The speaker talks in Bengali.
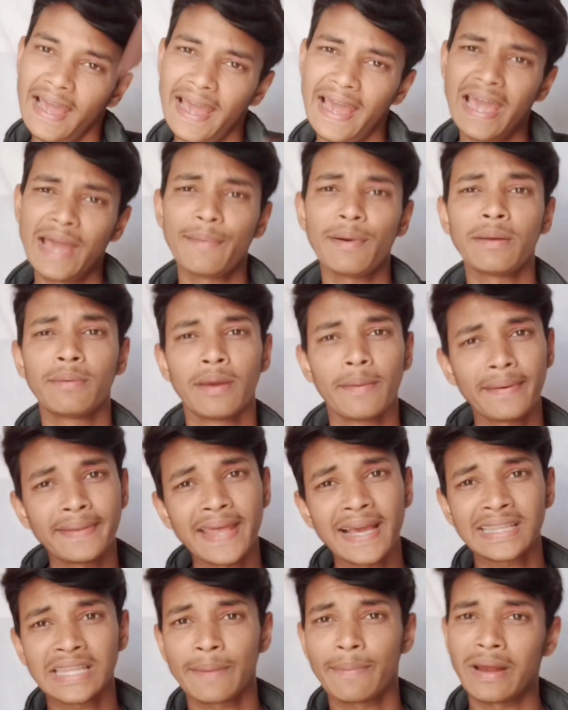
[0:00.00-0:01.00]
হ্যাঁ এবার
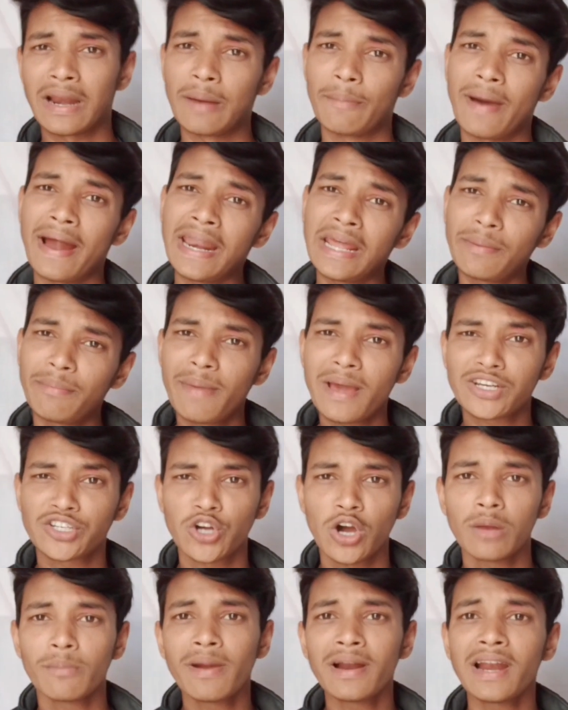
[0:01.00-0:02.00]
ভেবে দেখতে পারেন মানিক
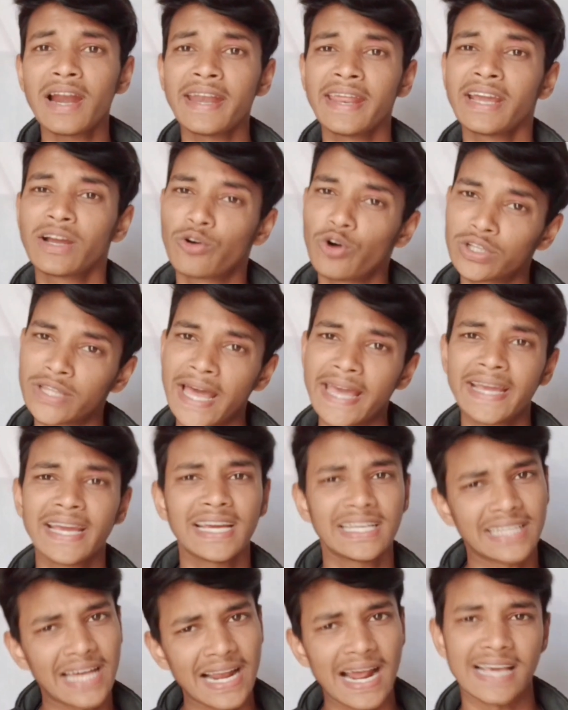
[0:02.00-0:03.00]
সম্মানটা ঠিক কোথায়
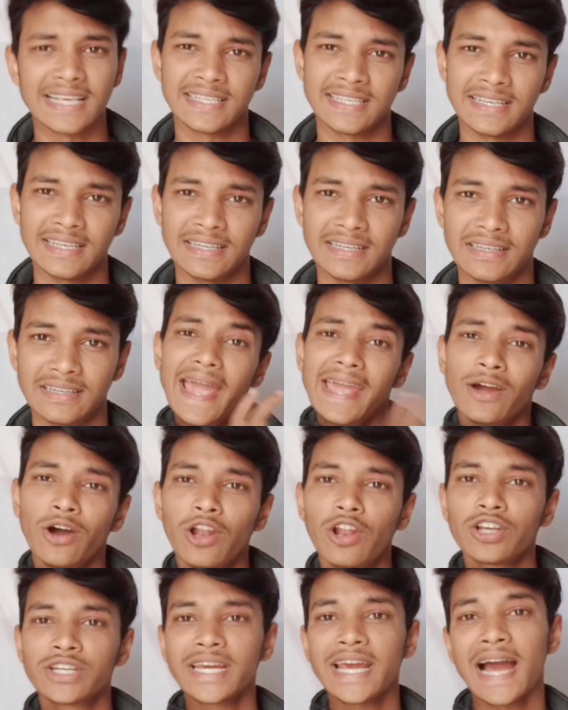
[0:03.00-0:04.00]
গিয়ে দাঁড়াইছে এই
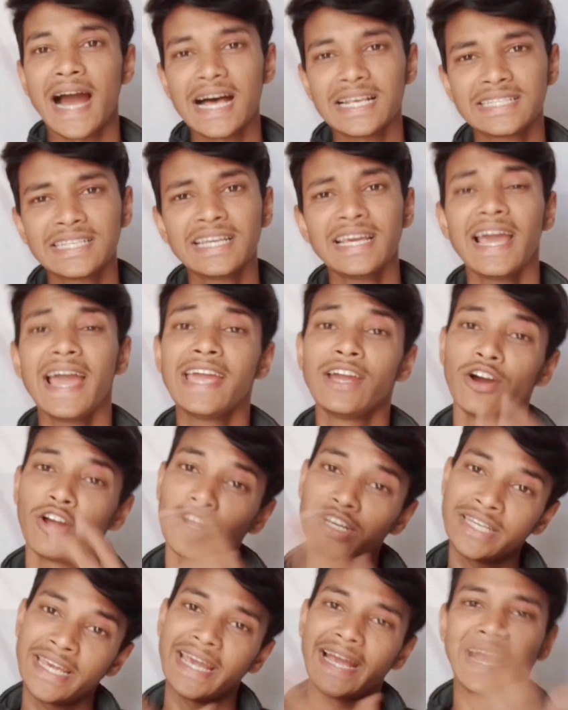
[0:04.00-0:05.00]
হলো সে হাজি এই
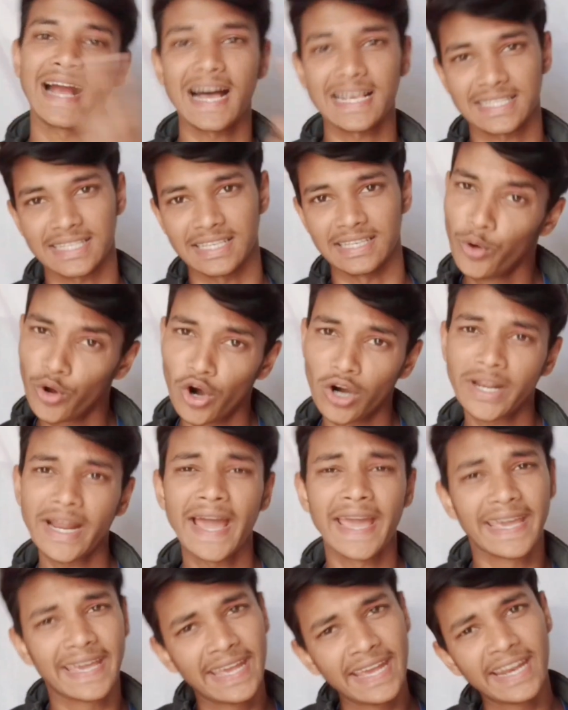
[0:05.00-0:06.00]
হলো সে গাজী
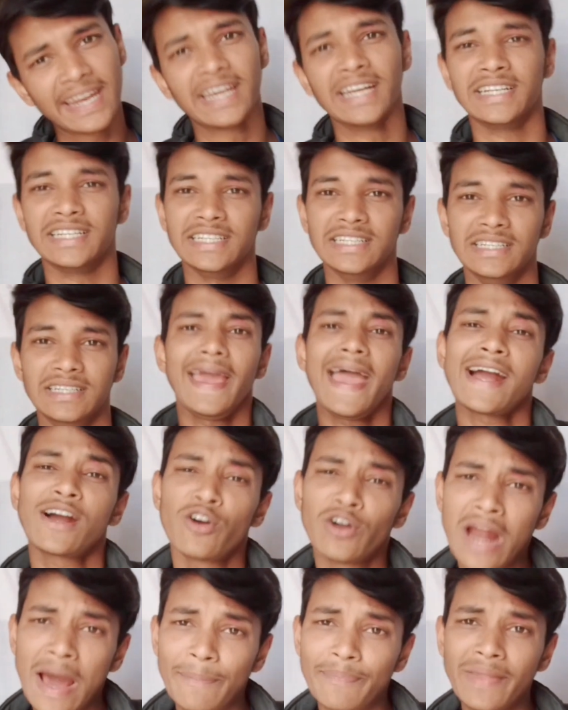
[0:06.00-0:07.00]
পুরোটাই গিরগিটি
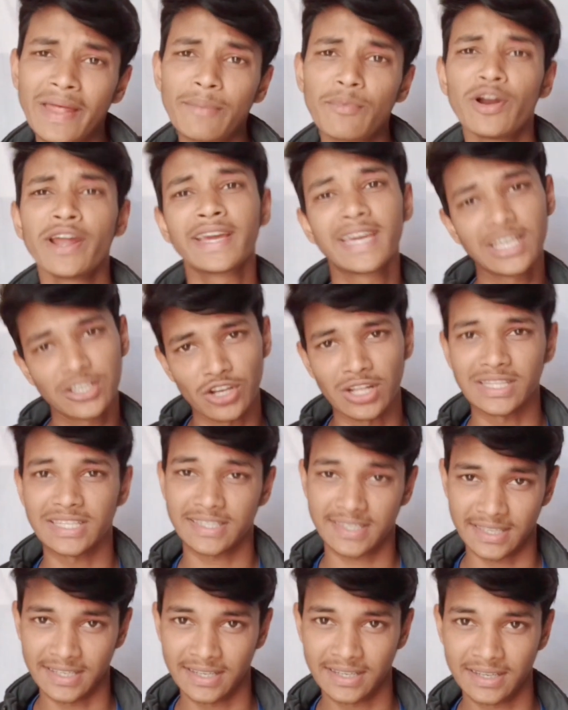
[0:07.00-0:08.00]
এখন আপনার মনে কি
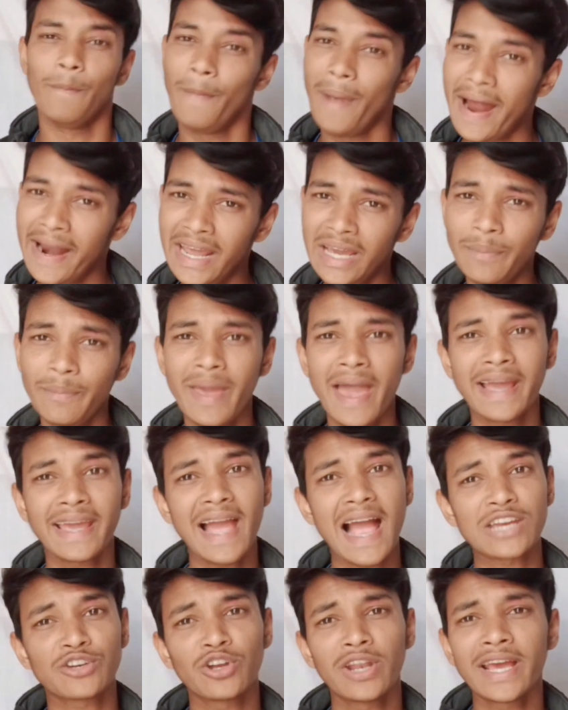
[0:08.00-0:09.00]
চলতেছে মানিক
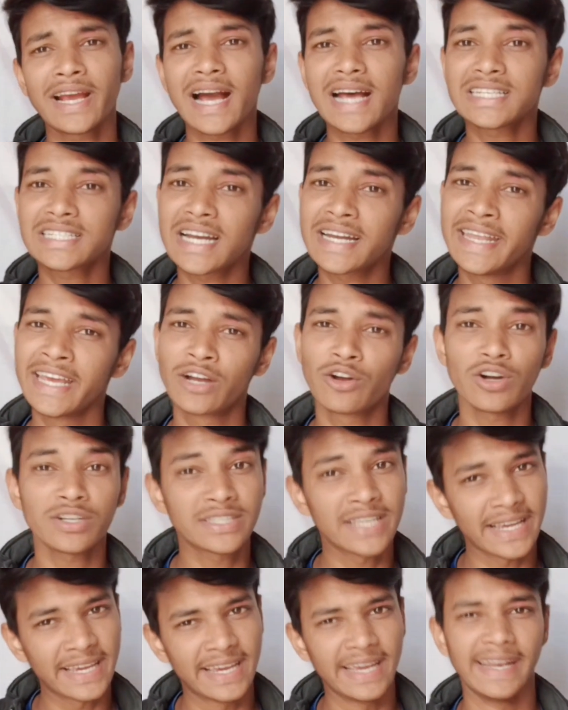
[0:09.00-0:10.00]
মিয়াকে আসলে কাজটা ঠিক
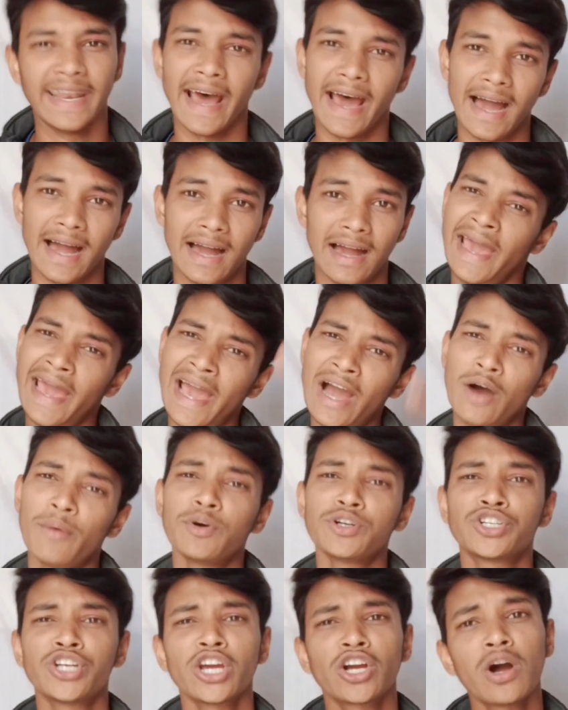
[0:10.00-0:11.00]
করছে কি না হ্যাঁ
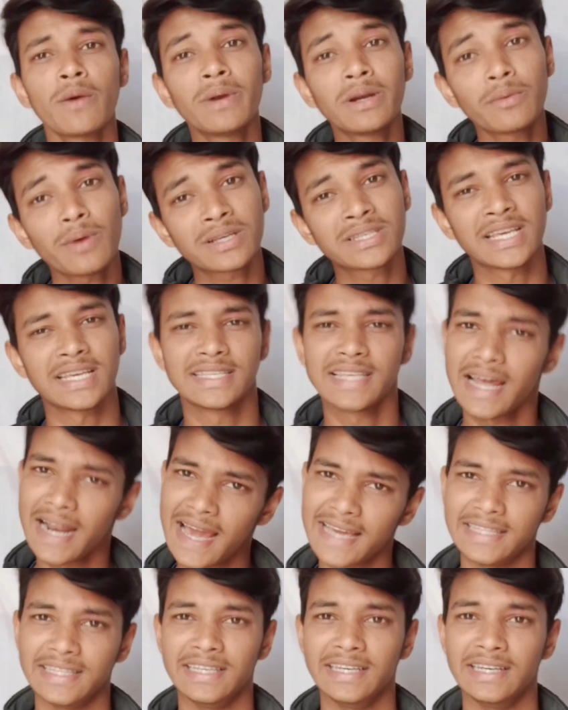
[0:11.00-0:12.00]
অবশ্যই কমেন্ট বক্সে জানাই